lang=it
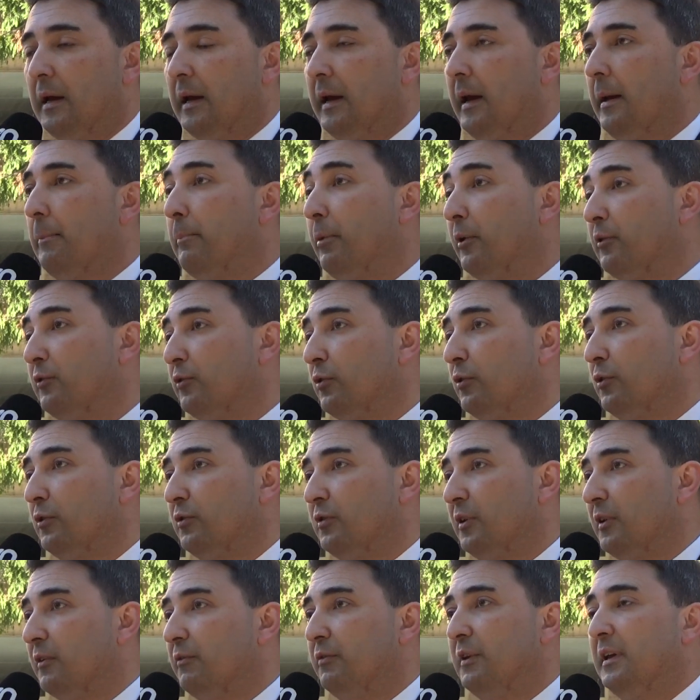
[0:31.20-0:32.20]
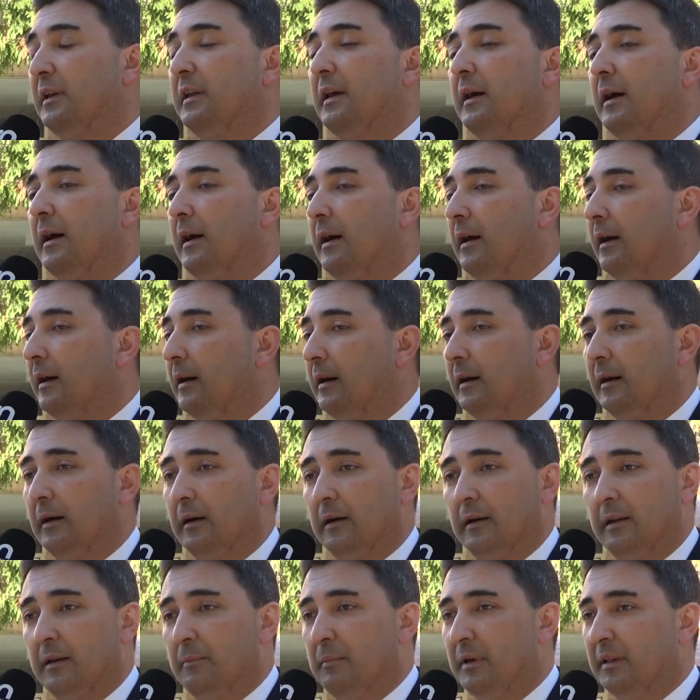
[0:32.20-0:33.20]
e possono servire
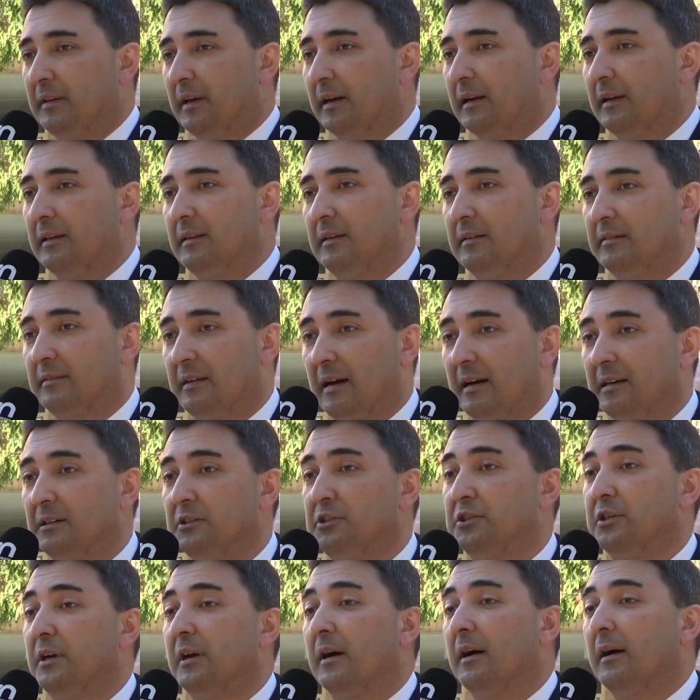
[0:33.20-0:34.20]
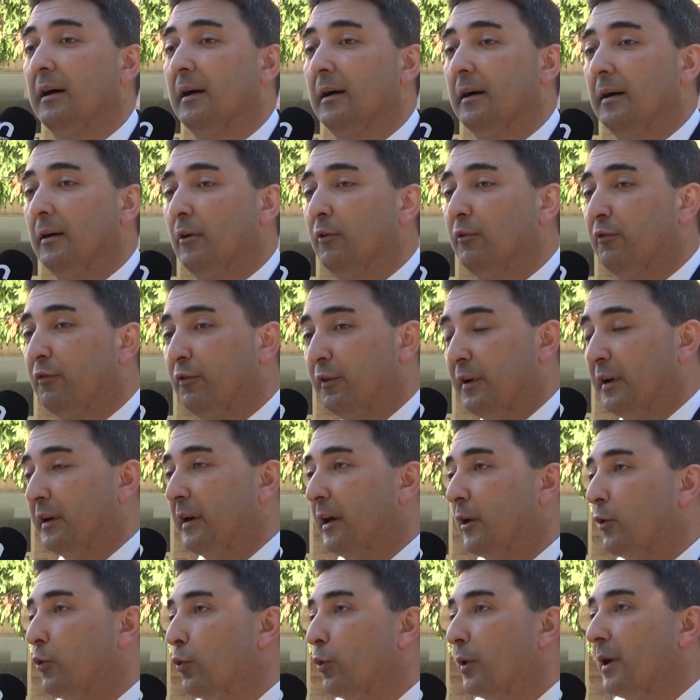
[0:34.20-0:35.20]
a limitare i disagi, a
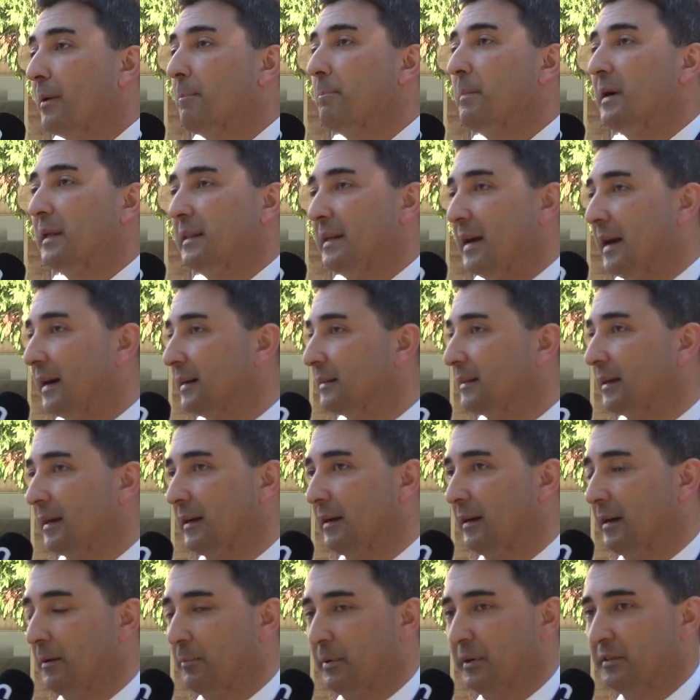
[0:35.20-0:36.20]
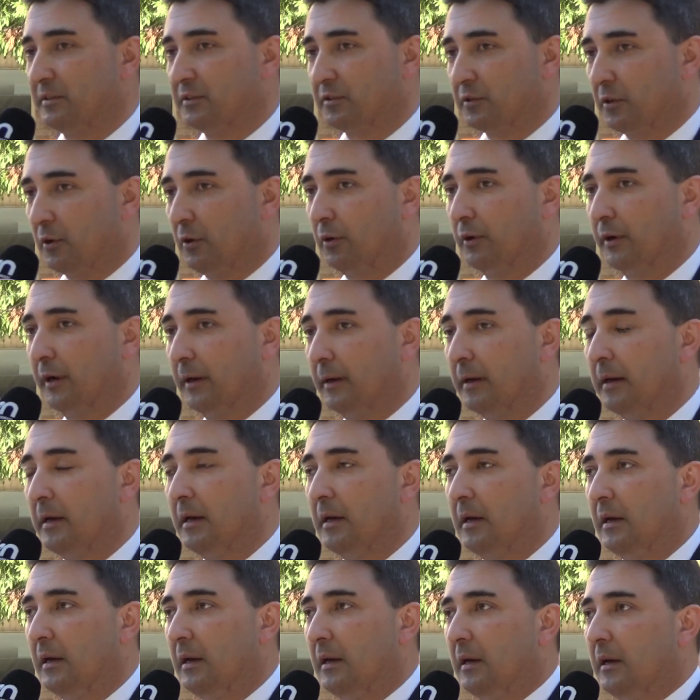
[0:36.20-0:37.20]
offrire cure immediate alle persone.
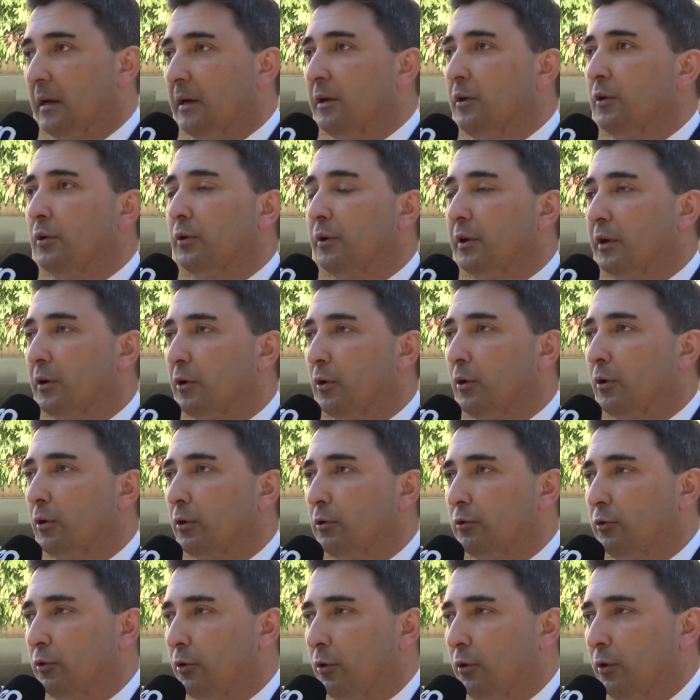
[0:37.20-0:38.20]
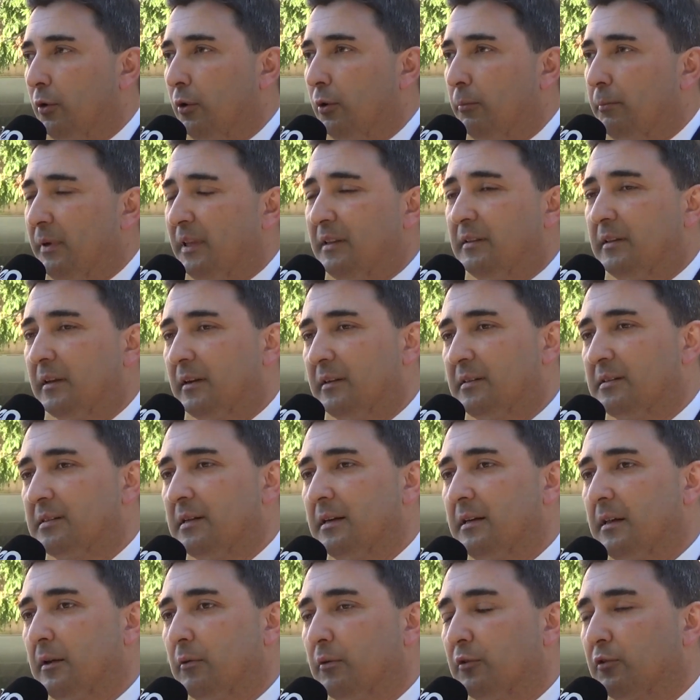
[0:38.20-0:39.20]
Io ricordo, mi
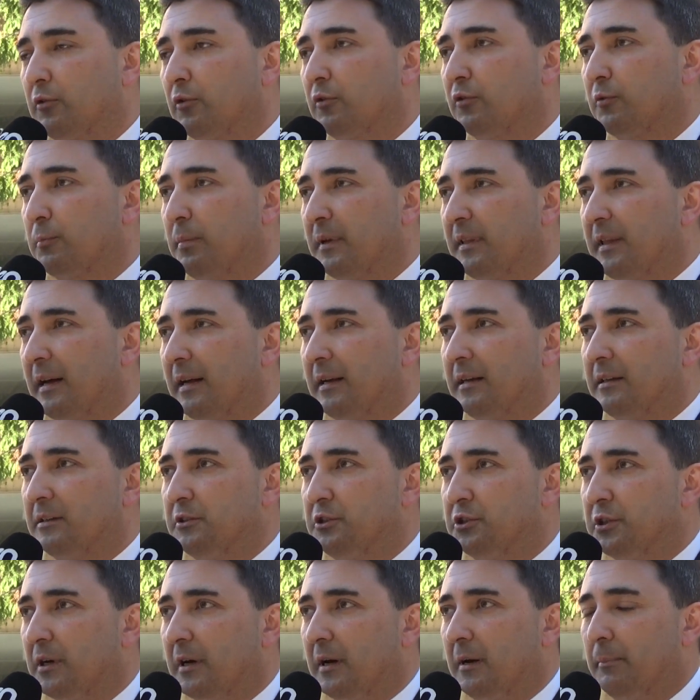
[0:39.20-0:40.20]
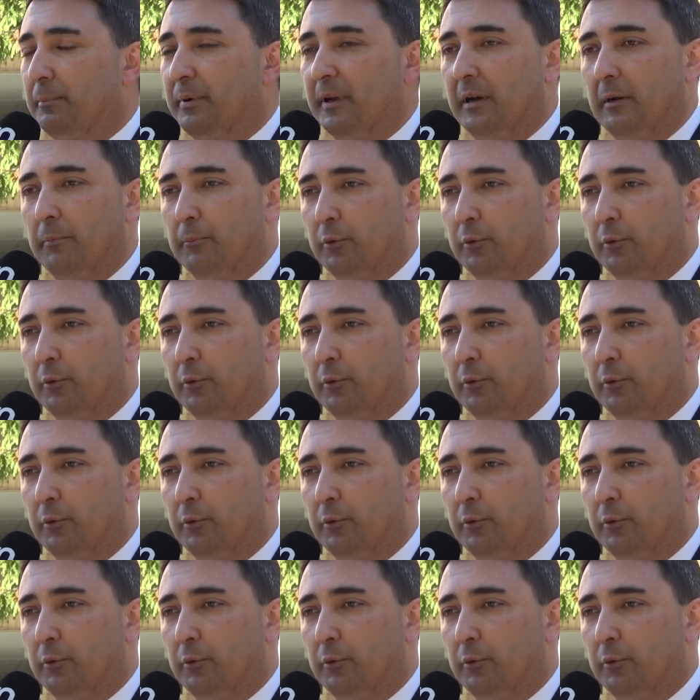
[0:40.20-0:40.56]
interessai di questo ospedale già per il